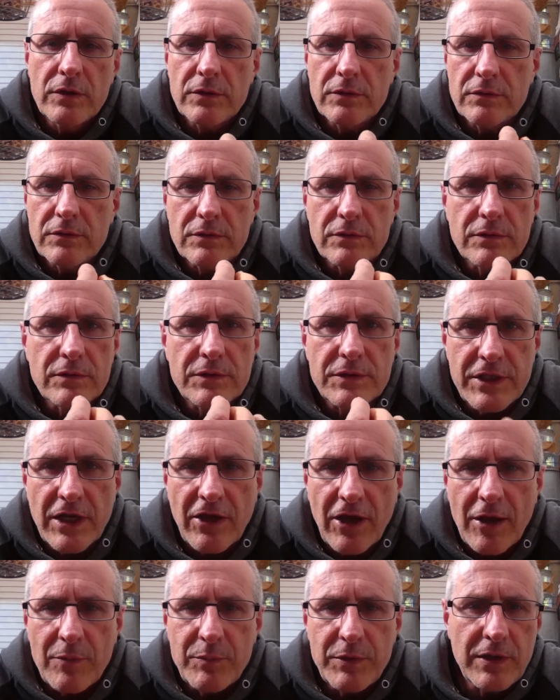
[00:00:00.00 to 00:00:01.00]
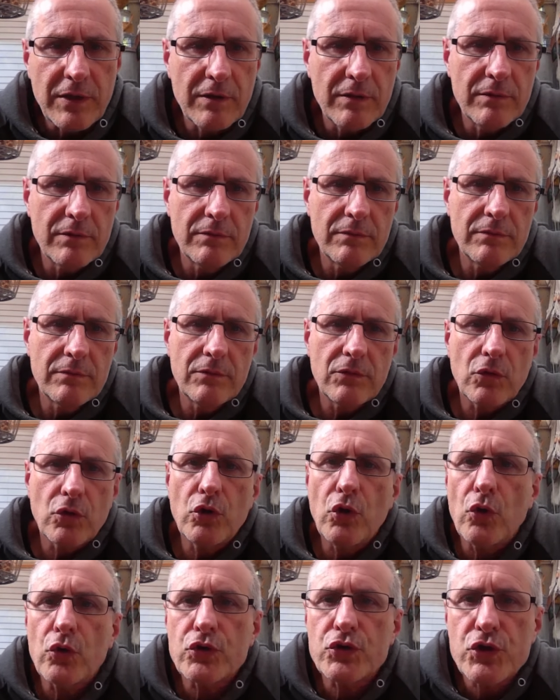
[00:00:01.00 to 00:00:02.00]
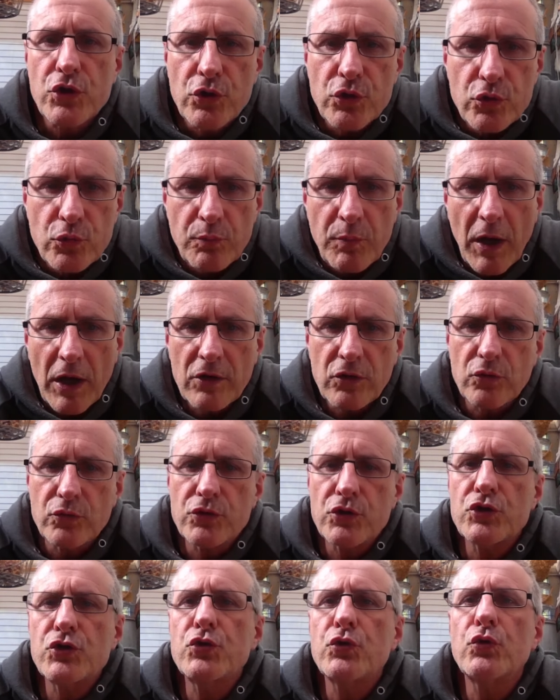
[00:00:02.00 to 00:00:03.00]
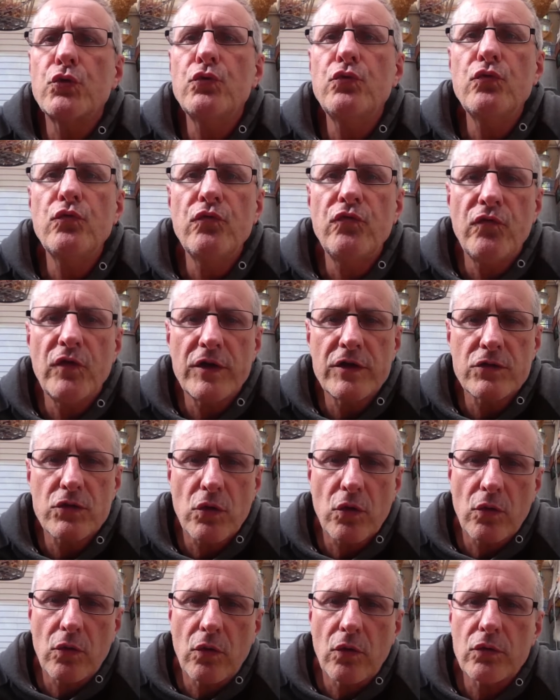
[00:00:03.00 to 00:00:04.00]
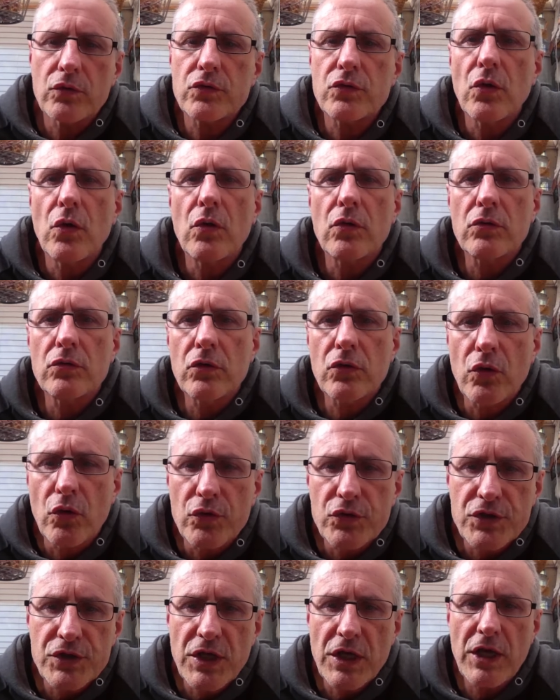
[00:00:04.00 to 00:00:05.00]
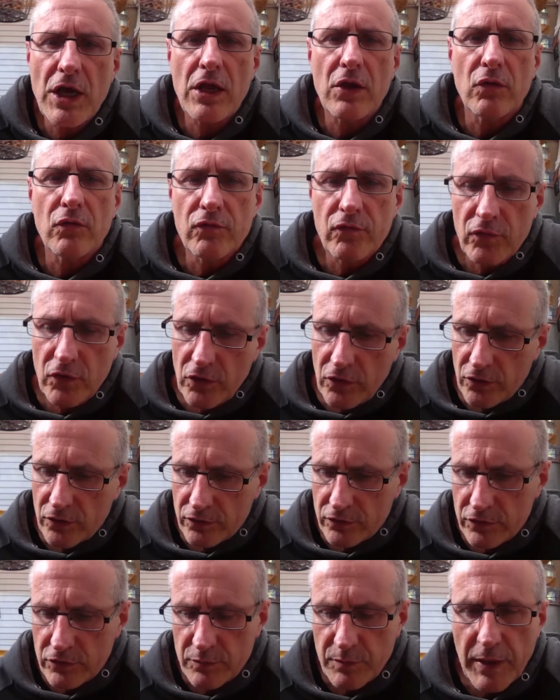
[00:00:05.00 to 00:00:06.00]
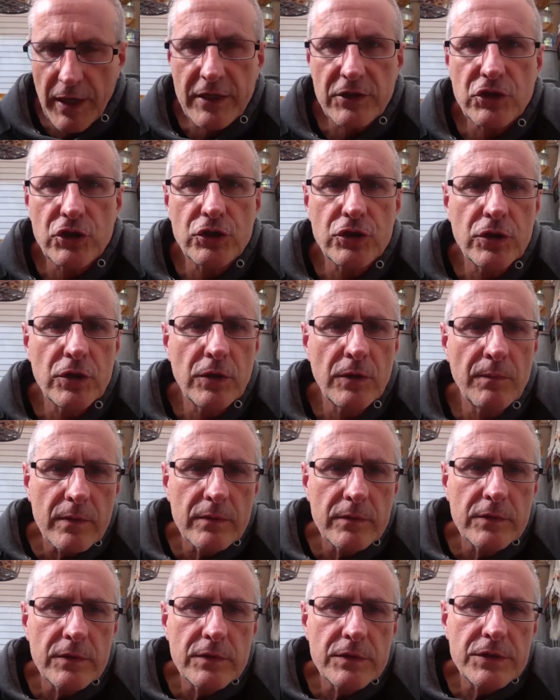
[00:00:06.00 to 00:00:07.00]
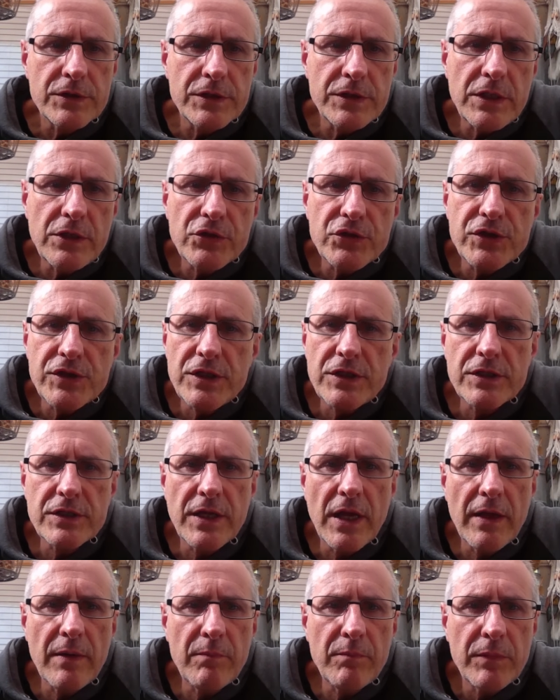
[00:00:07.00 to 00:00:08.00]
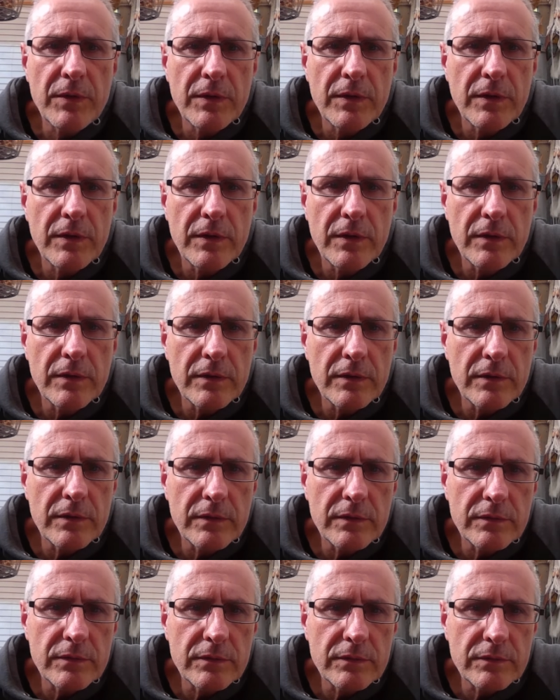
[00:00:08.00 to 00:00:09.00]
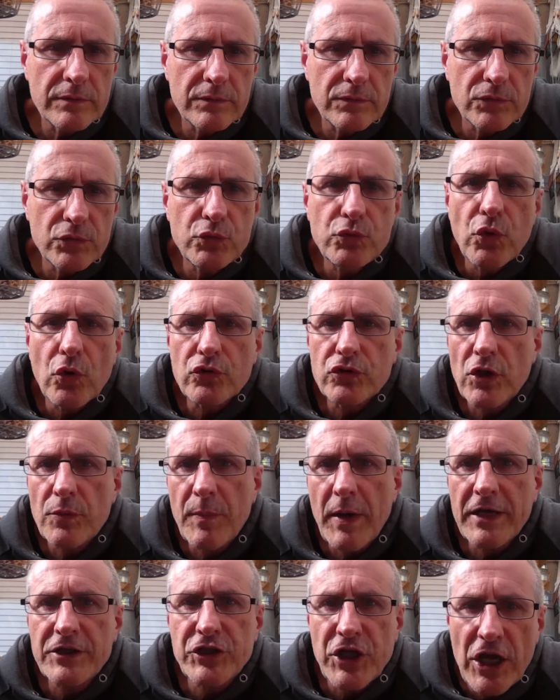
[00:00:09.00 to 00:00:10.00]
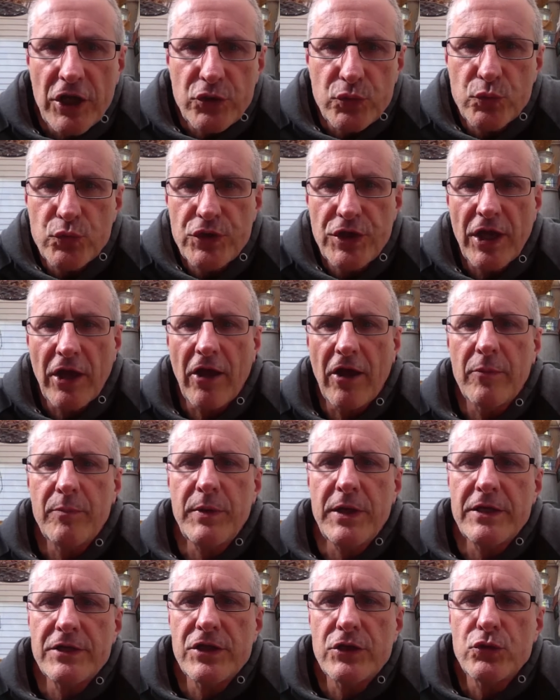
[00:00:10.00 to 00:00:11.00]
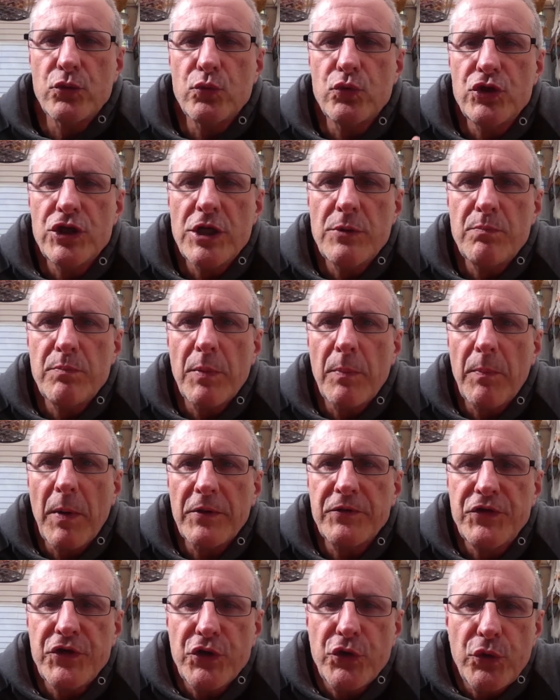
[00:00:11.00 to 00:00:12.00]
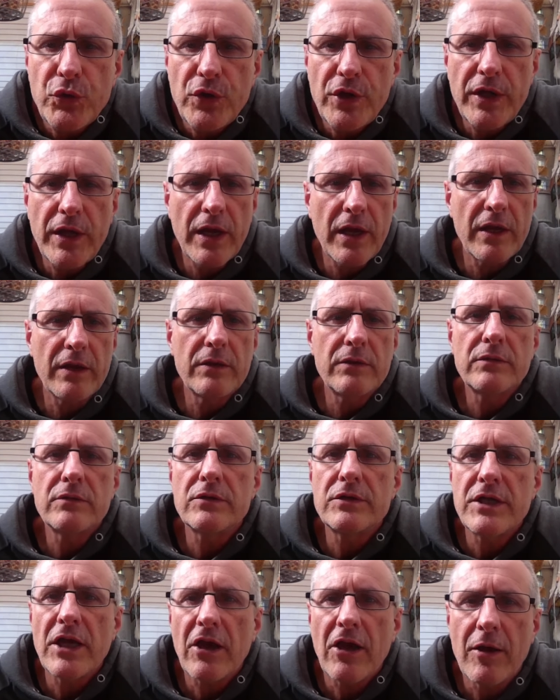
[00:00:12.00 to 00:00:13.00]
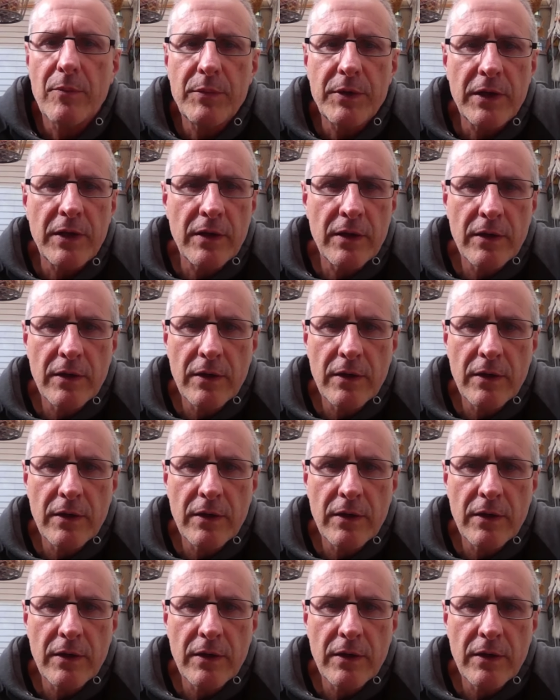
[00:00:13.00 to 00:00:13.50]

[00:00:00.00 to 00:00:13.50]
euh, thérapie. Lorsque nous parlons de ce que nous faisons en tant que conseiller en fleur de batch. si le système du Dr batch est une thérapie, c'est un type particulier de thérapie.